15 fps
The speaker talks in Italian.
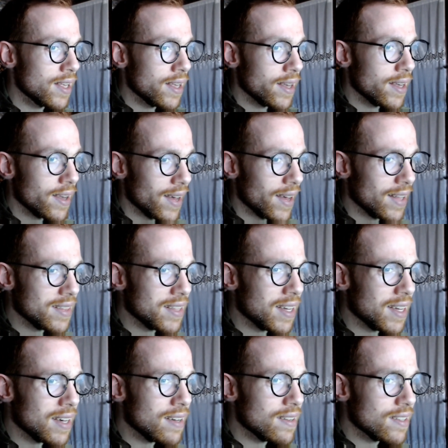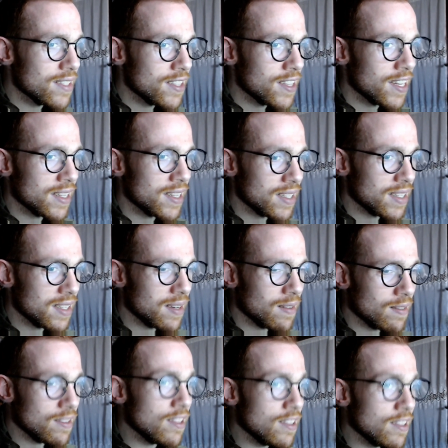Canta 30
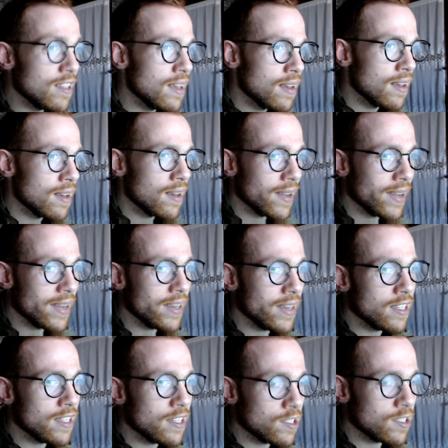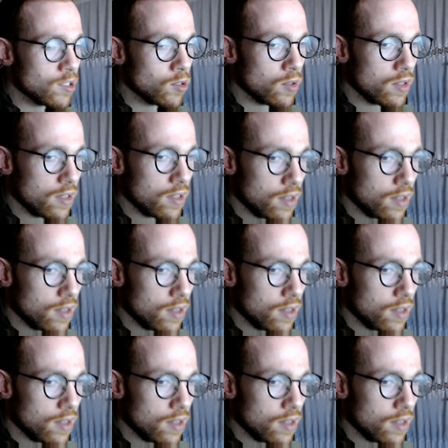secondi di Hey Jude.